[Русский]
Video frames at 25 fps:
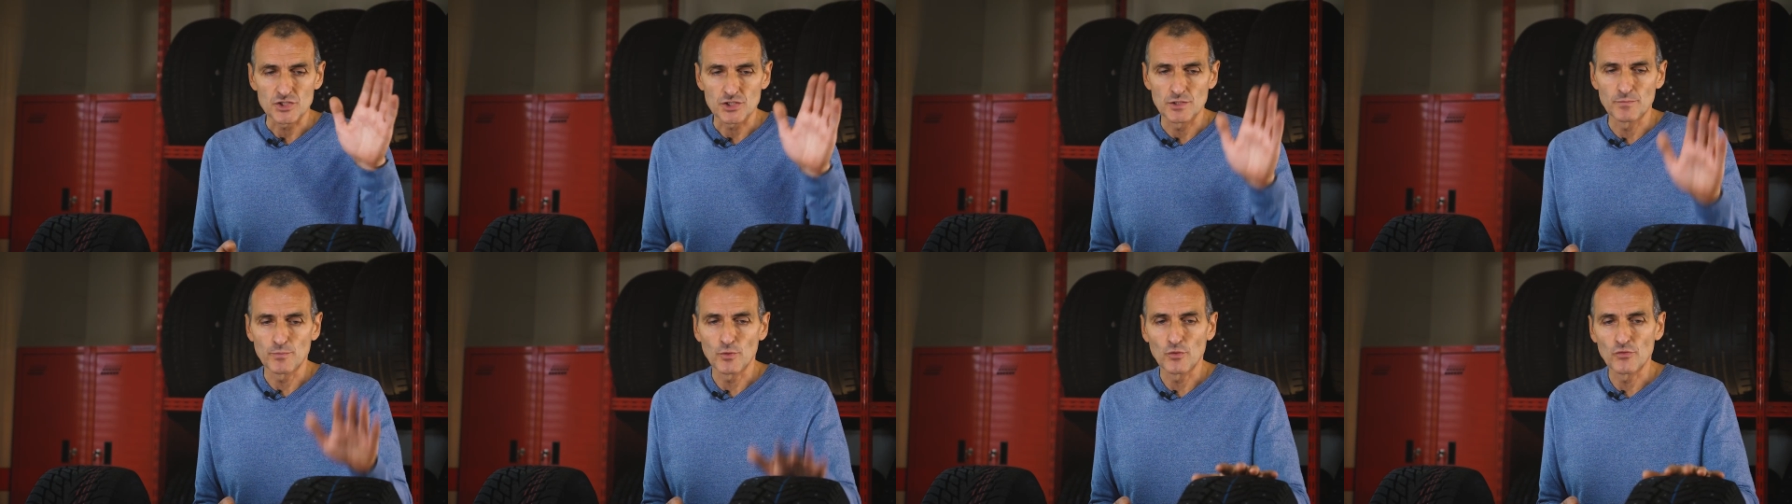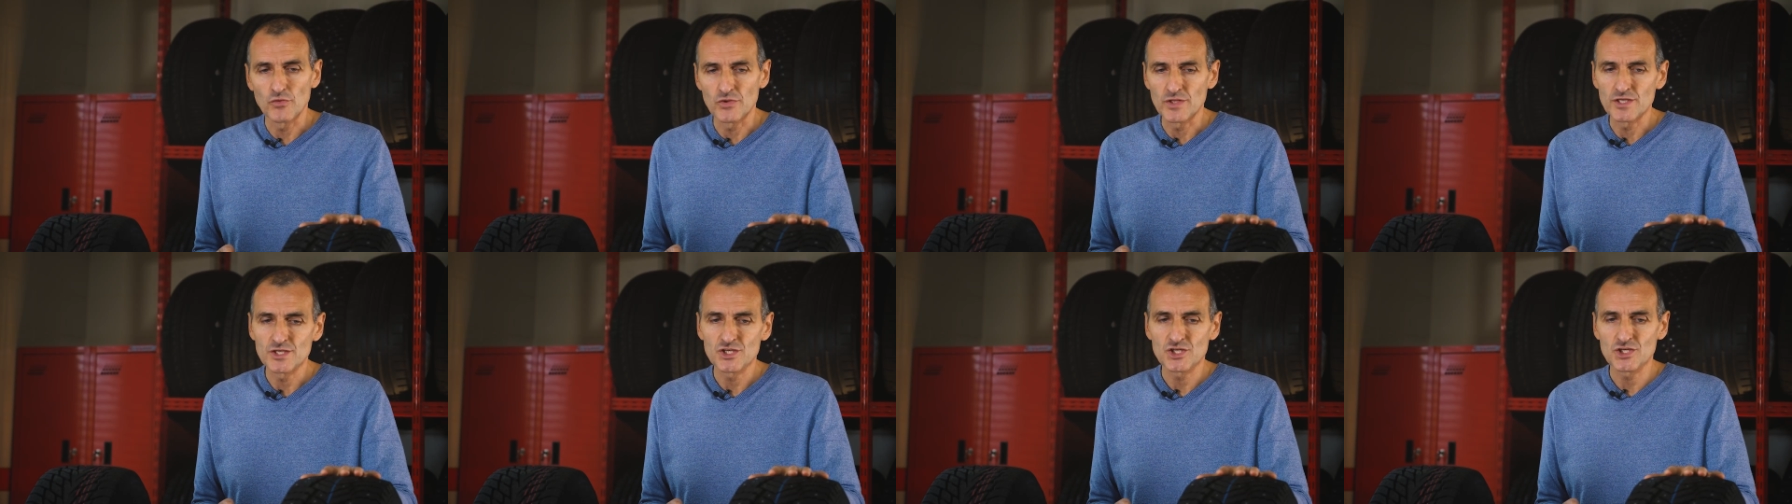
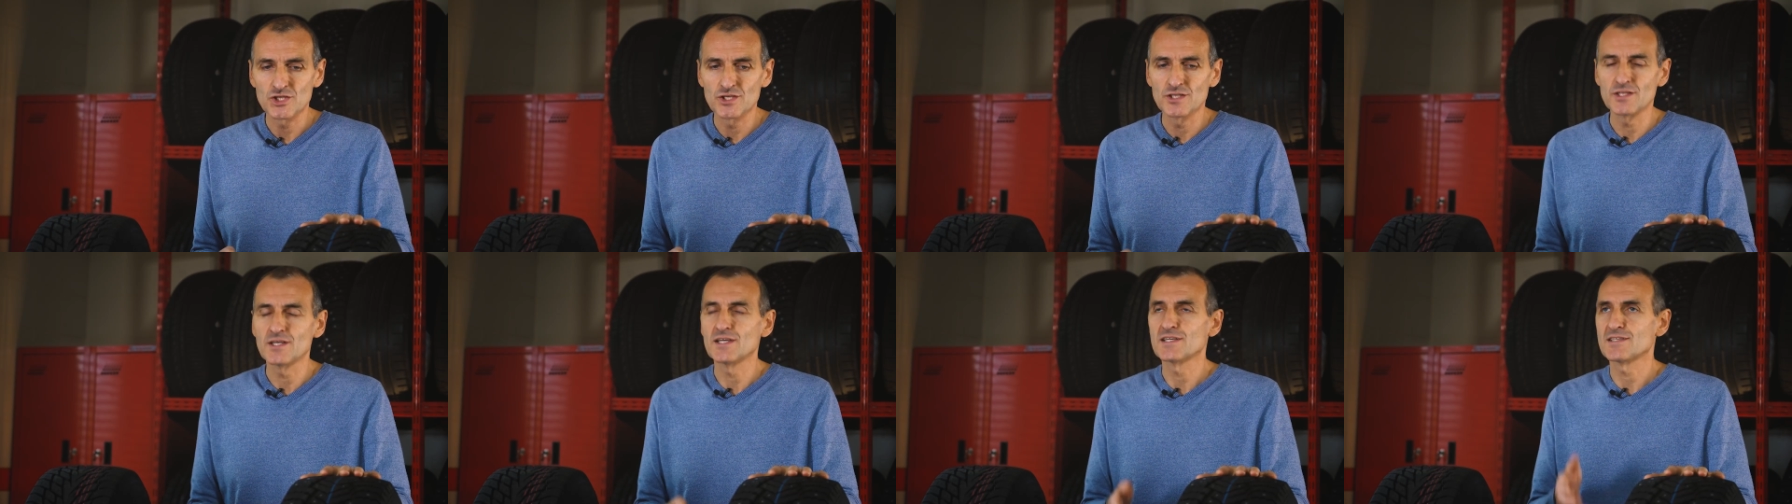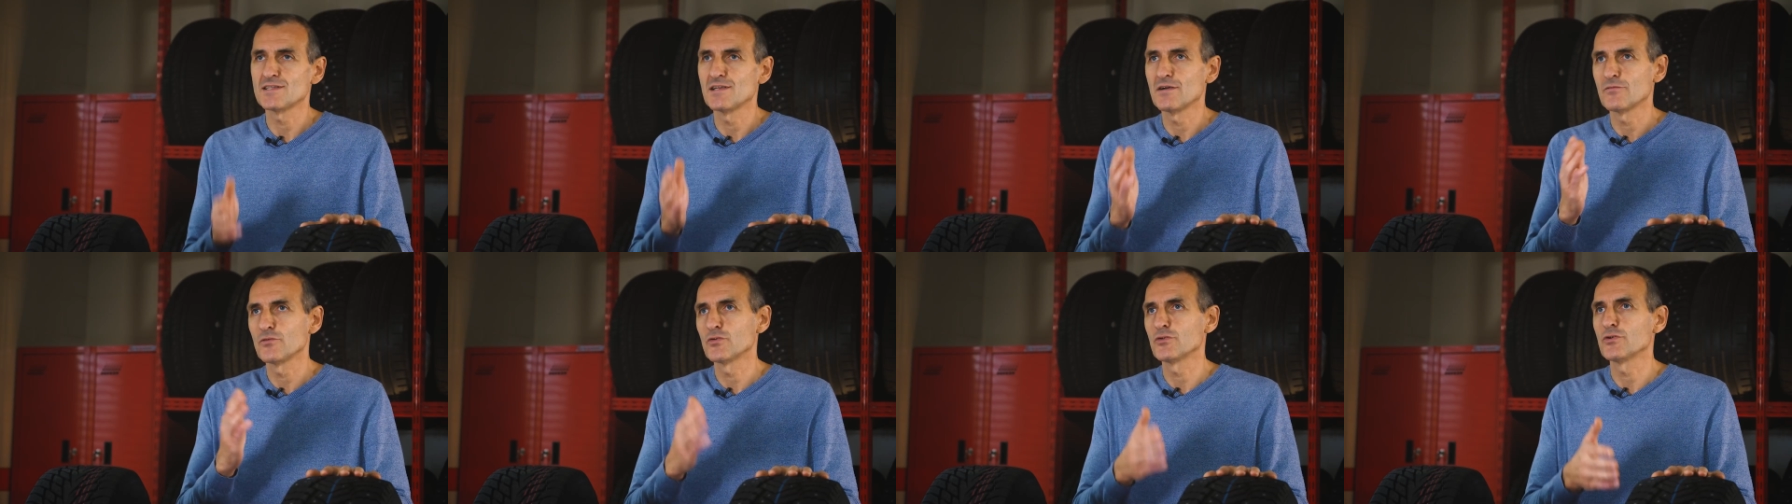Шипованные шины,
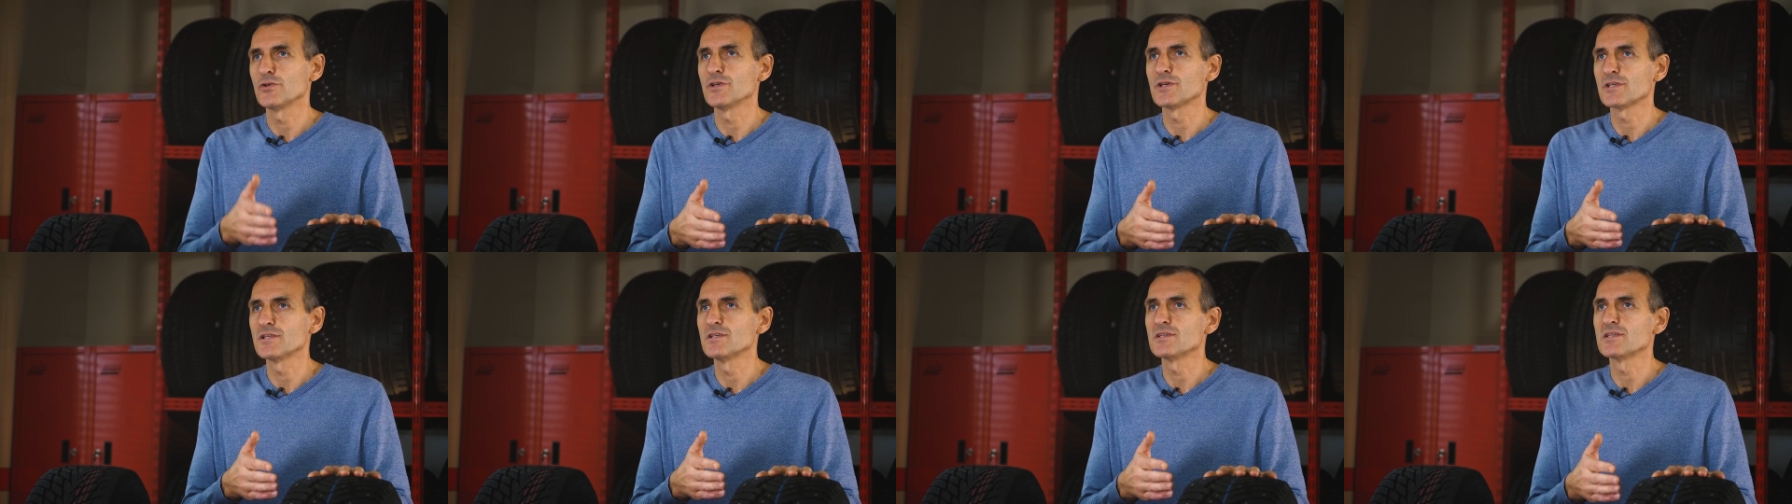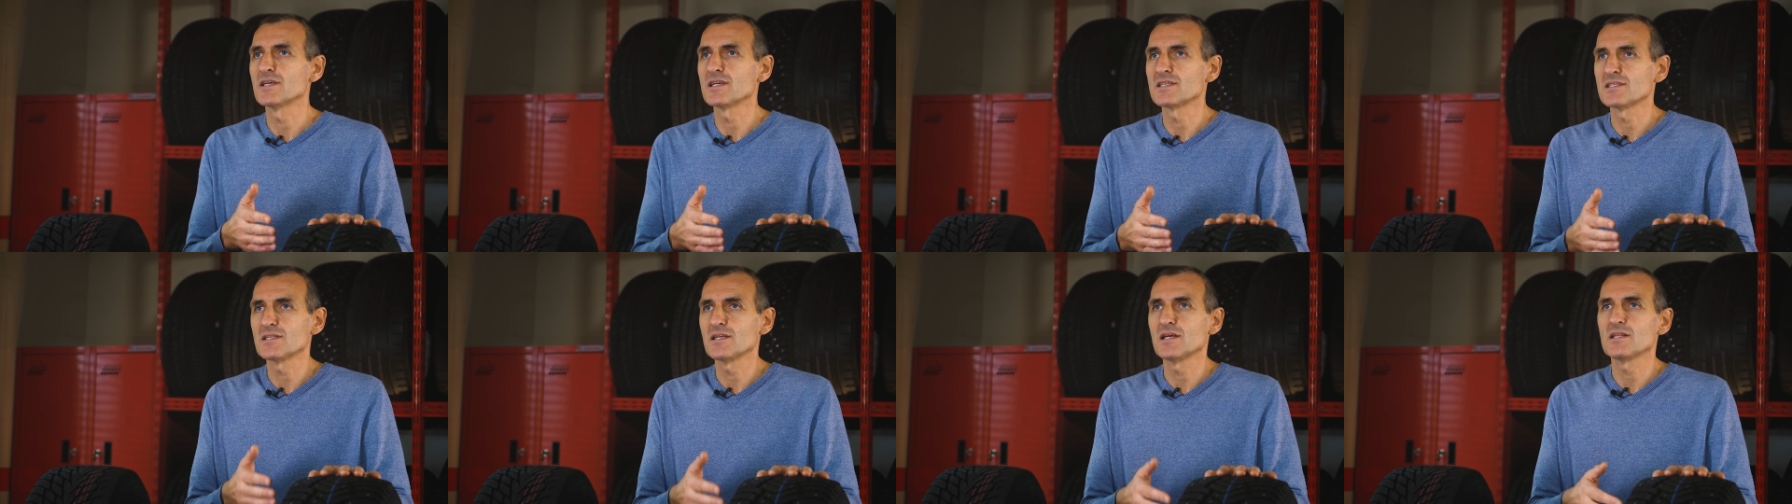основной их
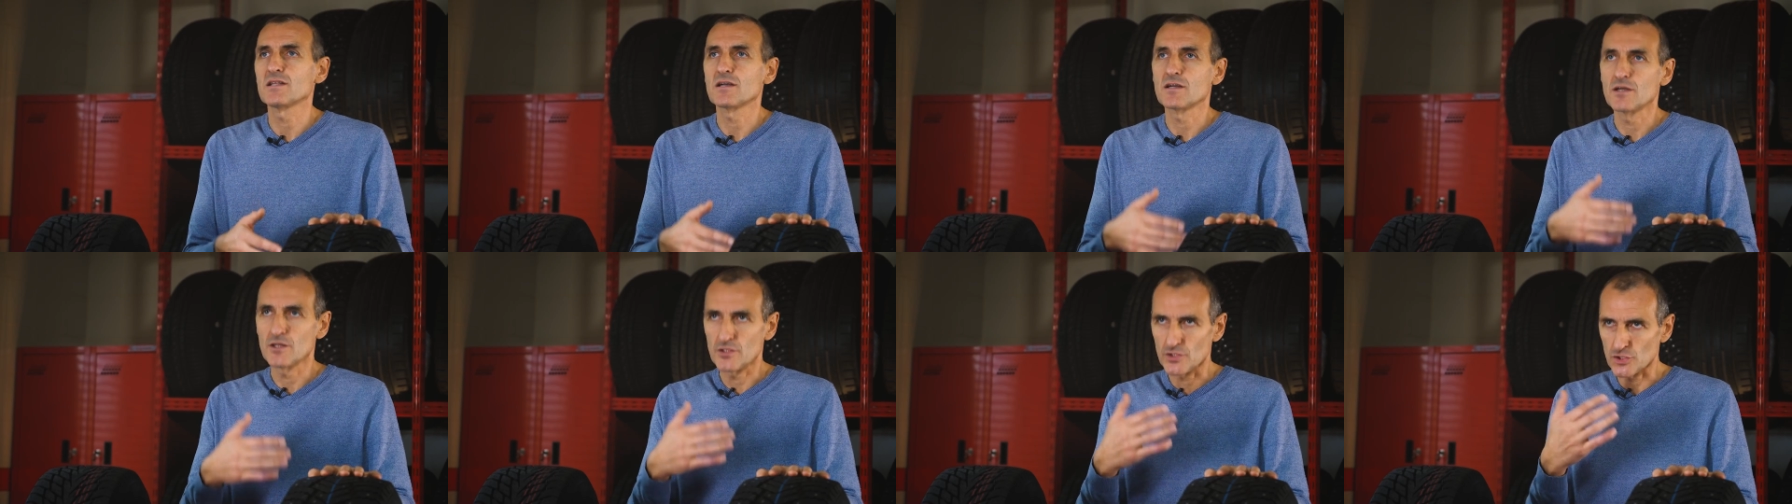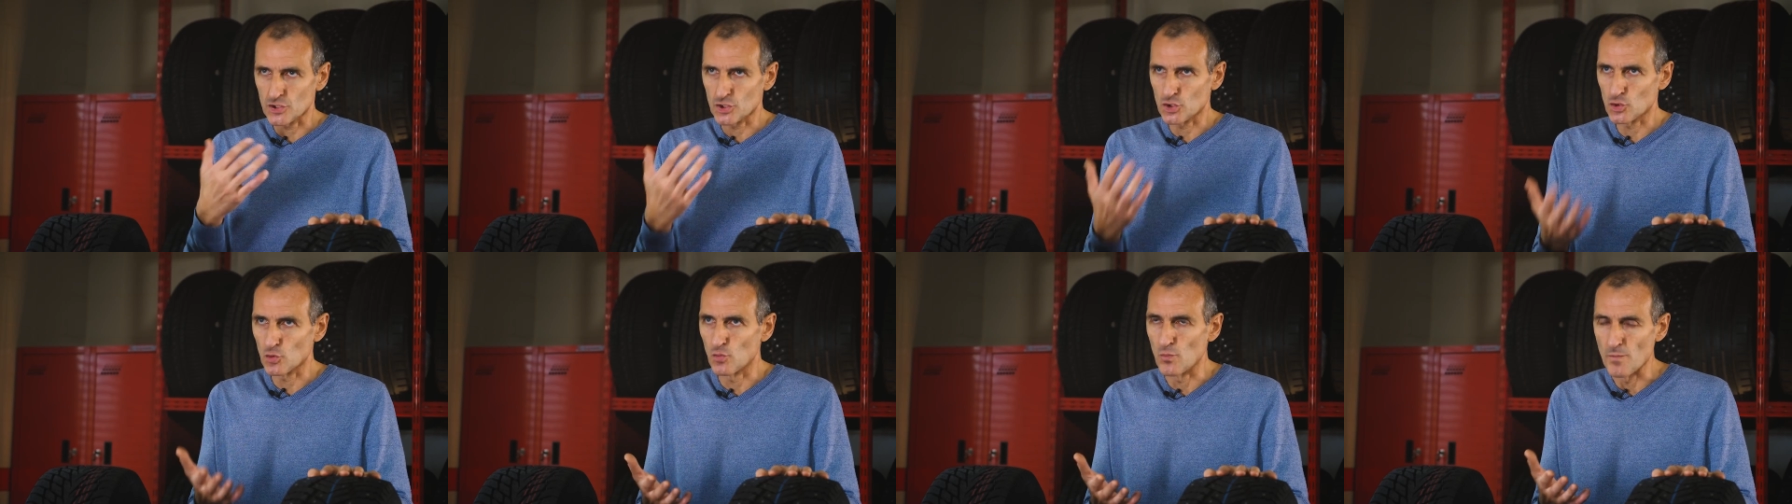недостаток –
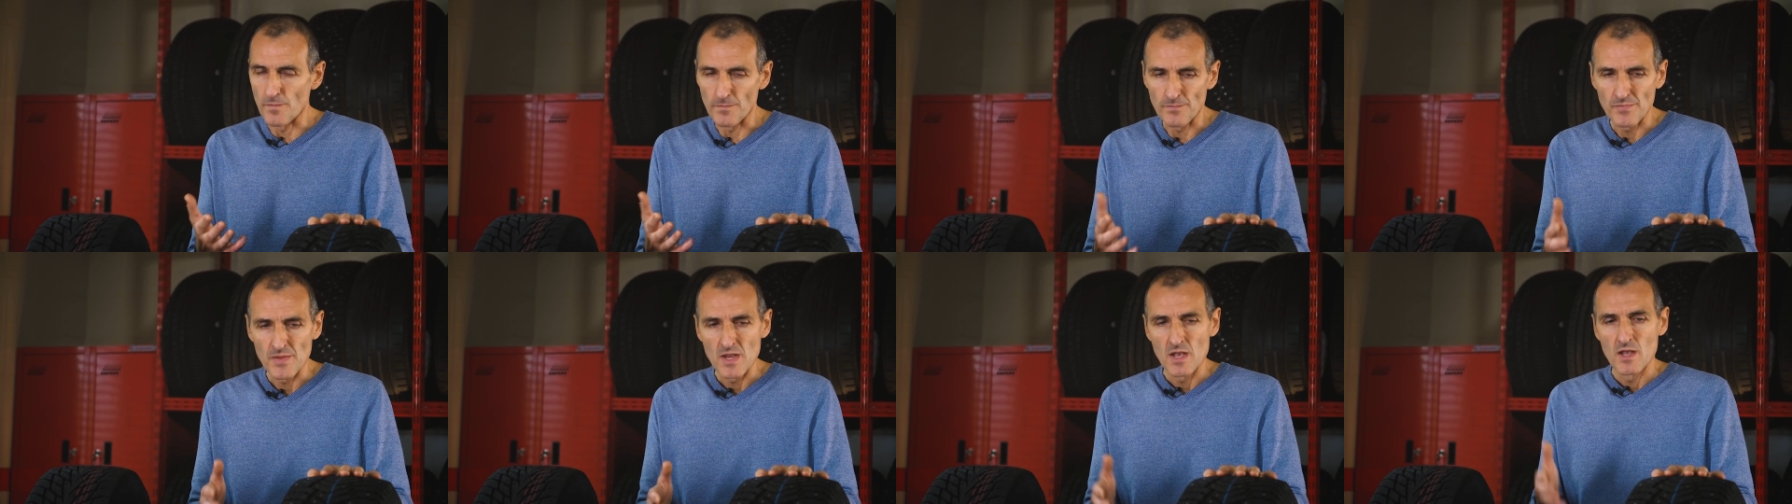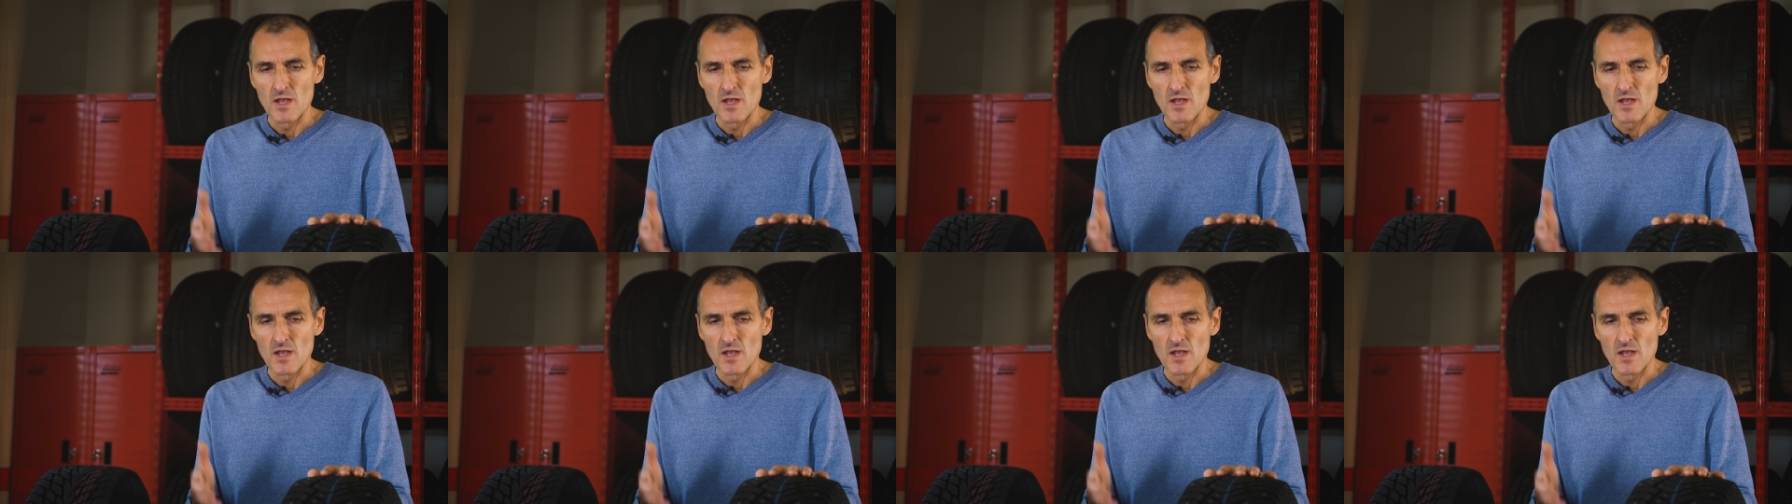это шум.